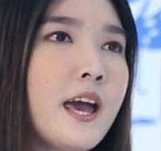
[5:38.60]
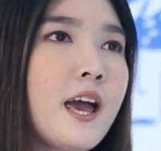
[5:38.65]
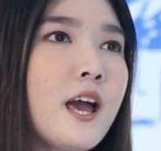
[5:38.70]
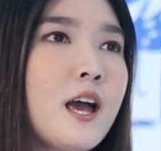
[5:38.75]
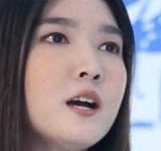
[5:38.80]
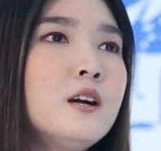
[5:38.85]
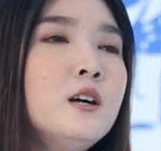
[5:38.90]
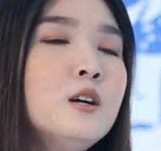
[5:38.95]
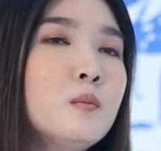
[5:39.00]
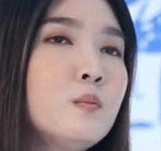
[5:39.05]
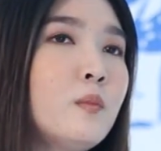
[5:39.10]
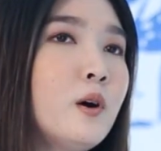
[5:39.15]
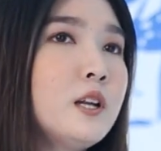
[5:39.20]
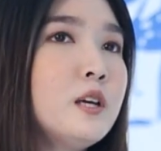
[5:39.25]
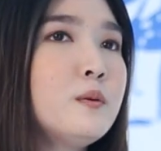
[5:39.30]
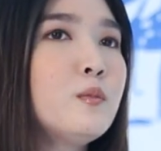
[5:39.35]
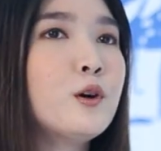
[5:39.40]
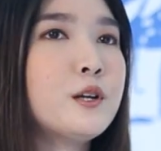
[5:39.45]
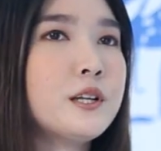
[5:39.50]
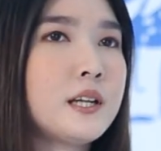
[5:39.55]
แค่บ
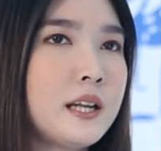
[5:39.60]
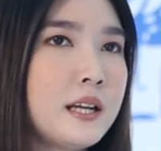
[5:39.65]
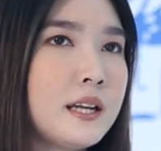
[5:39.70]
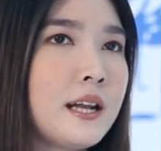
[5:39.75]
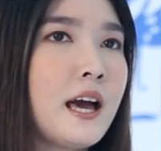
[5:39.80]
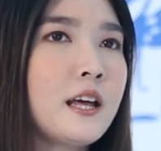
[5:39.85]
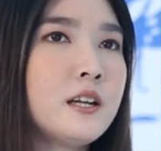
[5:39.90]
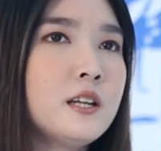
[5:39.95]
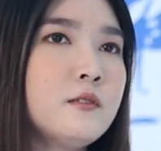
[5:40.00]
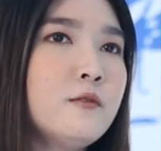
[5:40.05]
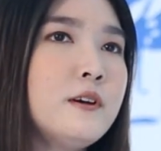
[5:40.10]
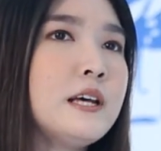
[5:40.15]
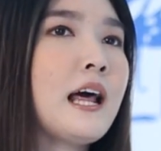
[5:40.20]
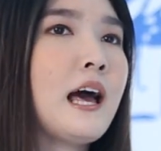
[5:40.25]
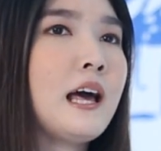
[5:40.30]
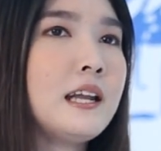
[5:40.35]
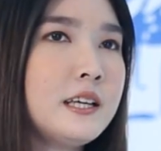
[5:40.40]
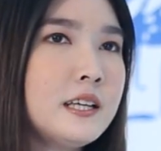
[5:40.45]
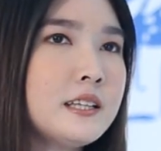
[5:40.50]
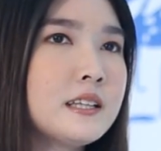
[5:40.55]
ริบทนั้นๆเว
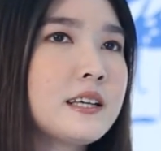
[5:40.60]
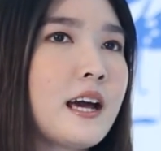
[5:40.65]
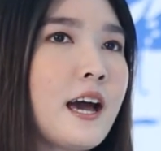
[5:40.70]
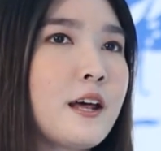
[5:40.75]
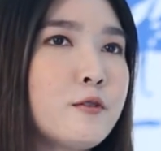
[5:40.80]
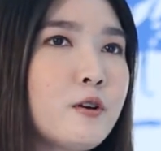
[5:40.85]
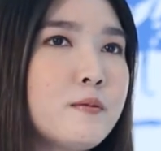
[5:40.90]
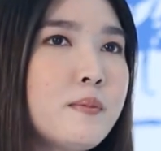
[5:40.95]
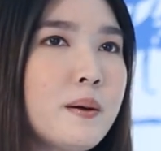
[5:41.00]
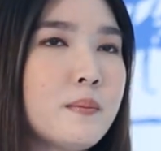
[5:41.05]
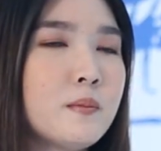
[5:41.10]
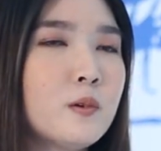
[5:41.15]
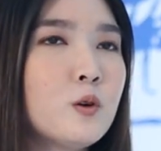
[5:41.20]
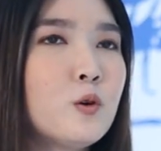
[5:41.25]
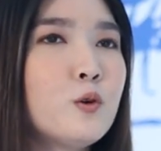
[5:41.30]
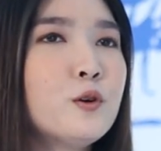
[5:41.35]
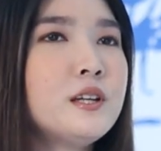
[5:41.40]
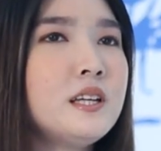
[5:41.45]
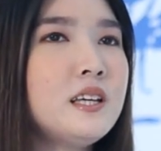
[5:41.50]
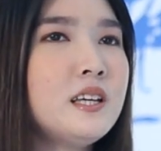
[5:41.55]
ลาเล่นกันแล้วแบบ
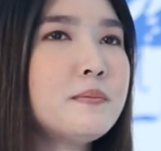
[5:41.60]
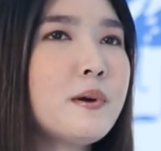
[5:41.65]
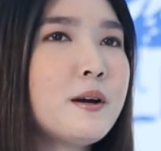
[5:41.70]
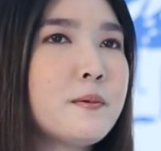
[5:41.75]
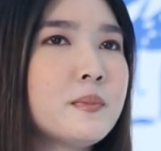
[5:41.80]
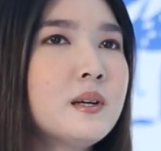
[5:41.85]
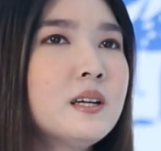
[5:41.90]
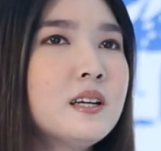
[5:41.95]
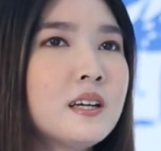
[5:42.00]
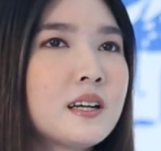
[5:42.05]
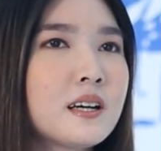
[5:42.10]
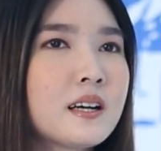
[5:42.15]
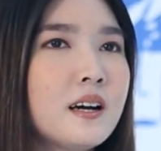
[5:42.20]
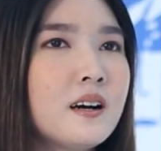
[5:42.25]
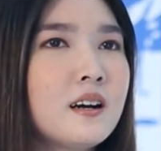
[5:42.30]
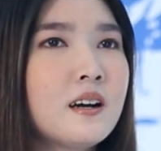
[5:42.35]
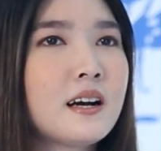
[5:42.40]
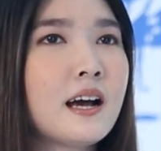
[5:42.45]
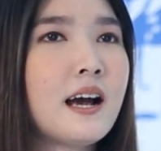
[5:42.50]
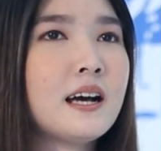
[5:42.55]
คนนี้แบบ
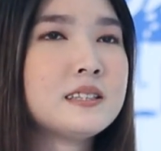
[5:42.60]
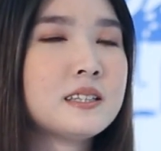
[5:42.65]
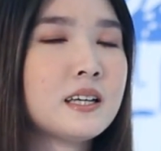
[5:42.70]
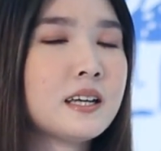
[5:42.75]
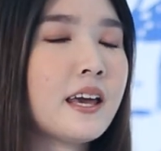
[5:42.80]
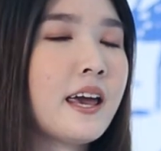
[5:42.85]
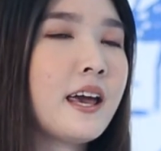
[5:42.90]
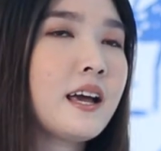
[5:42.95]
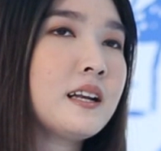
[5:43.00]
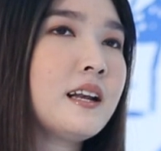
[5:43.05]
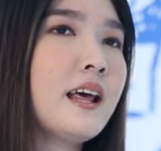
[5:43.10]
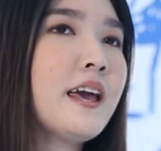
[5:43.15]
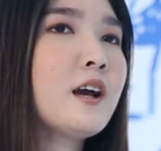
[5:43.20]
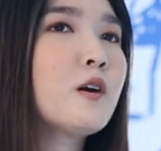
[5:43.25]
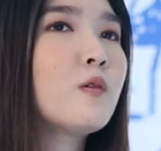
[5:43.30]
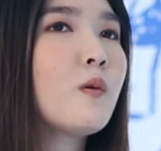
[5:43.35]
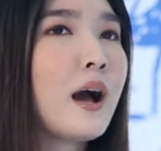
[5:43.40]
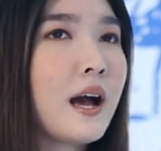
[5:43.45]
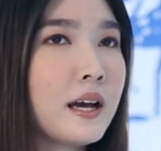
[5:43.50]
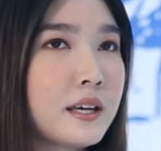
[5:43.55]
อาจจะแข็งแรง
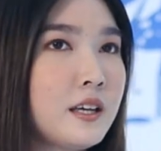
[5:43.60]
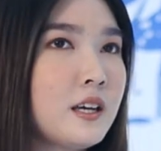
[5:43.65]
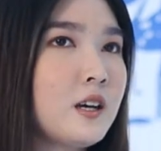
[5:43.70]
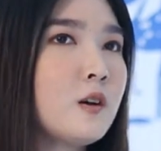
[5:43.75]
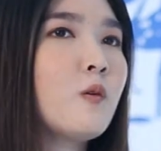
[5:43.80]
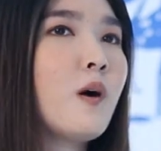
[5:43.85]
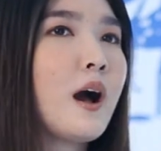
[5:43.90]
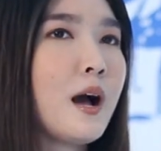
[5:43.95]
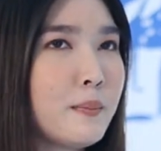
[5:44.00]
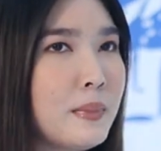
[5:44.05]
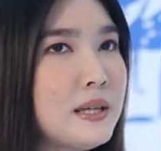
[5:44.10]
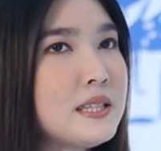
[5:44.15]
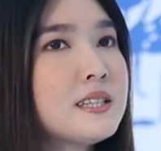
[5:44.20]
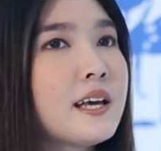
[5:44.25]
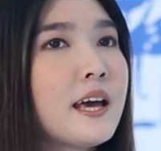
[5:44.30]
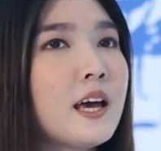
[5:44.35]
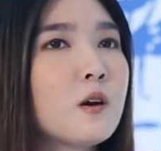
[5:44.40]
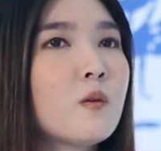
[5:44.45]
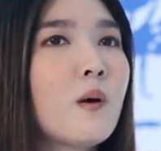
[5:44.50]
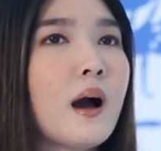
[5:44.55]
กว่าเก่งกว่ามั่น
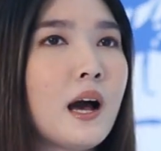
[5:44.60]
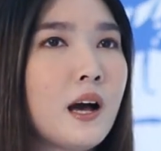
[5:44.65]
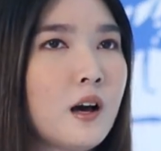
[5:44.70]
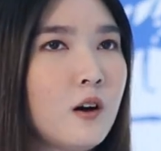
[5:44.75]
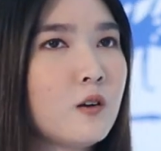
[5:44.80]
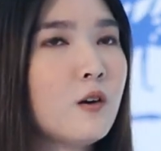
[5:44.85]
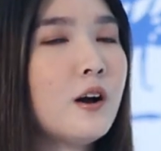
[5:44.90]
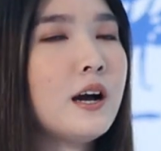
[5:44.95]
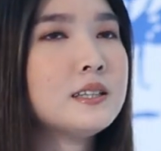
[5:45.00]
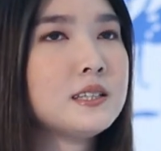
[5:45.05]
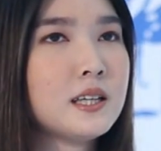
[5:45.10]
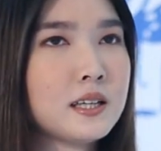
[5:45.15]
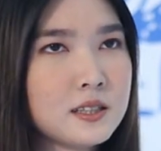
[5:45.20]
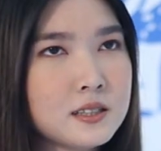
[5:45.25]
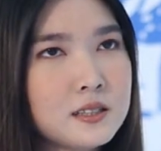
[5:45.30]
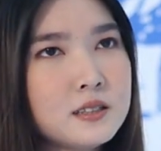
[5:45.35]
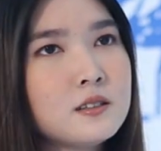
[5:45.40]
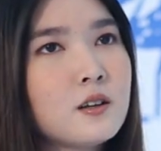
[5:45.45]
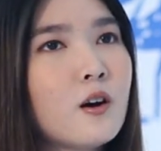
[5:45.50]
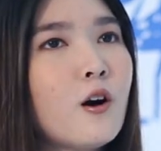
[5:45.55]
ใจกว่าเขาก็อาจจะ
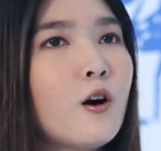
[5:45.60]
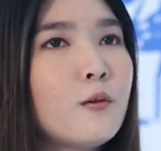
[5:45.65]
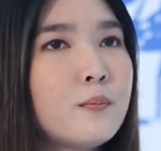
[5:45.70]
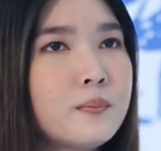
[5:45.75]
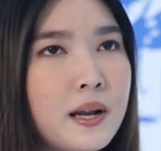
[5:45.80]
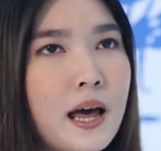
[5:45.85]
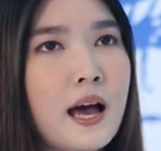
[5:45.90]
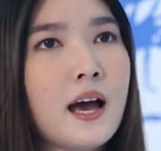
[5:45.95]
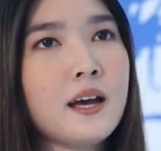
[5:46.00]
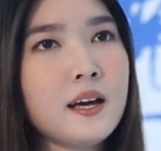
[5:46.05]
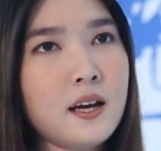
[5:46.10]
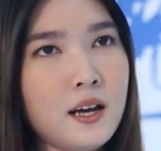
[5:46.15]
ขึ้นคล่อมได้